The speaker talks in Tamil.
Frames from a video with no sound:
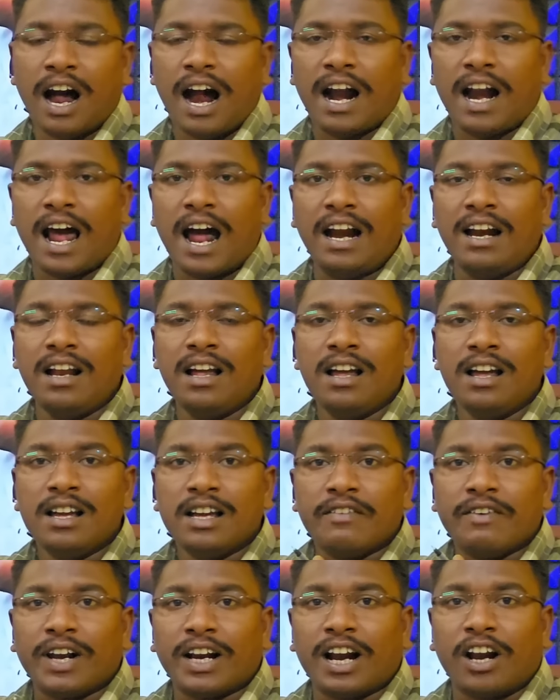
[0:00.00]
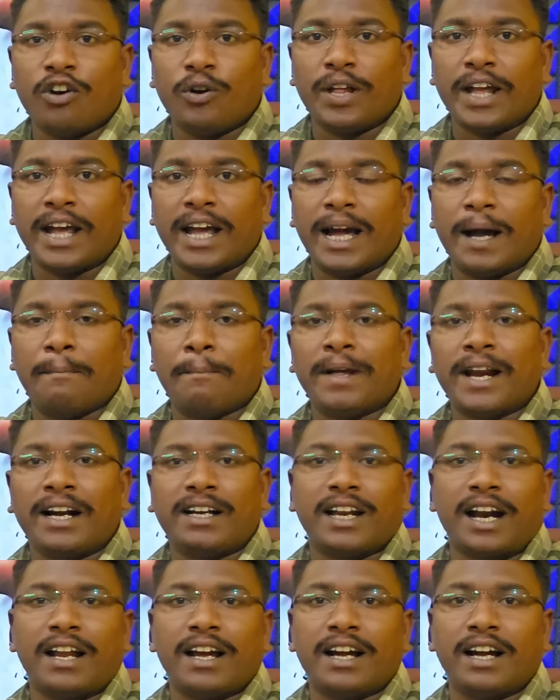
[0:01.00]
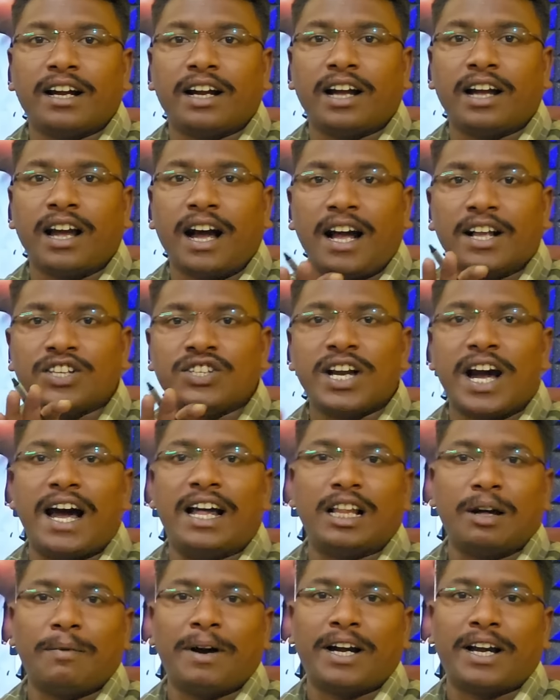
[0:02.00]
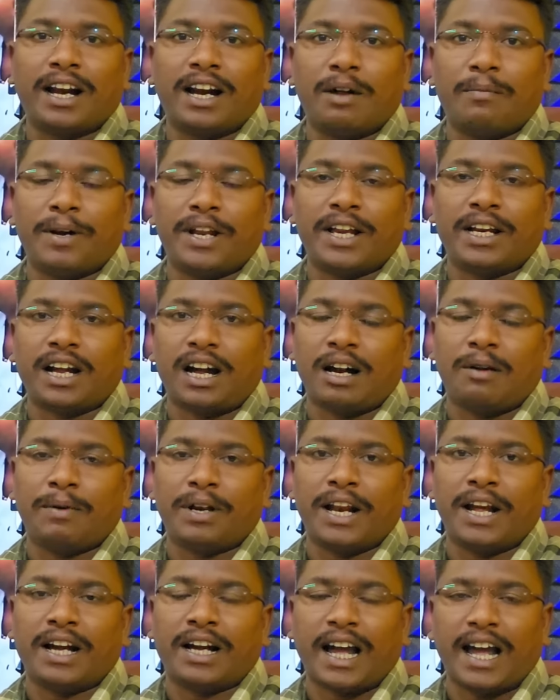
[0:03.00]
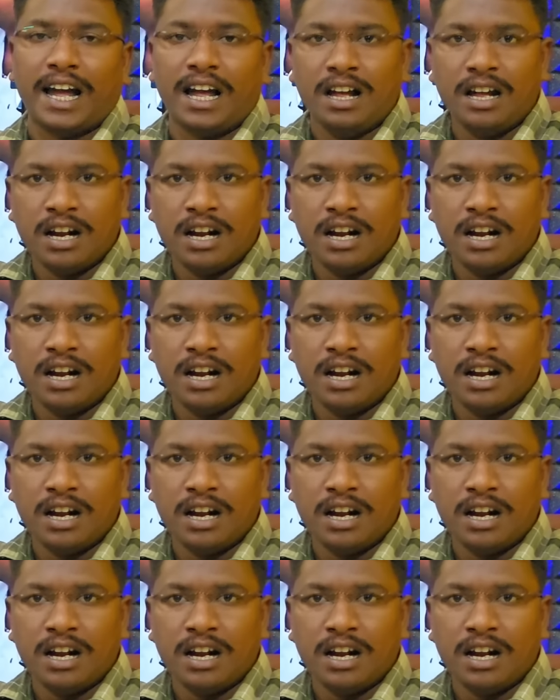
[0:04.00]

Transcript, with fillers: ஆனால் இவர்களுடைய மிரட்டல்களுக்கு அஞ்சாத மக்கள் என்ன பண்ணிருக்காங்க அப்படின்னாக்க